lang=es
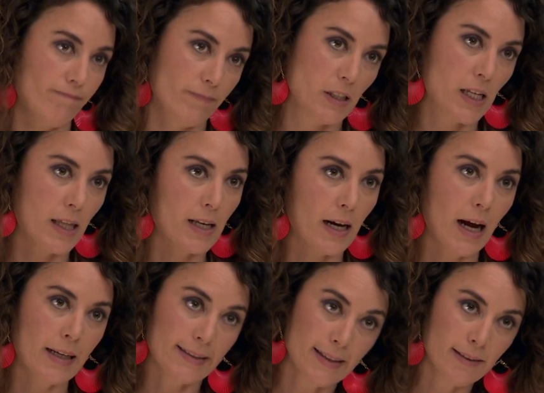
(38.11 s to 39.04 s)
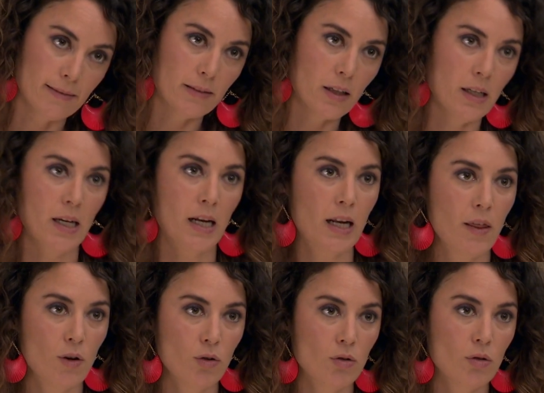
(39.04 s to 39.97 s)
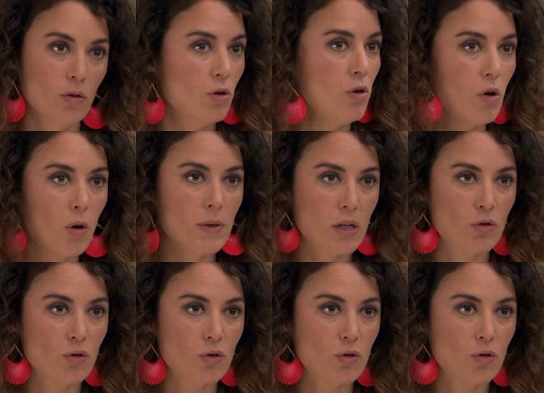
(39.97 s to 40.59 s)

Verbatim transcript: es decir, a ti, en la radio, no lo vas a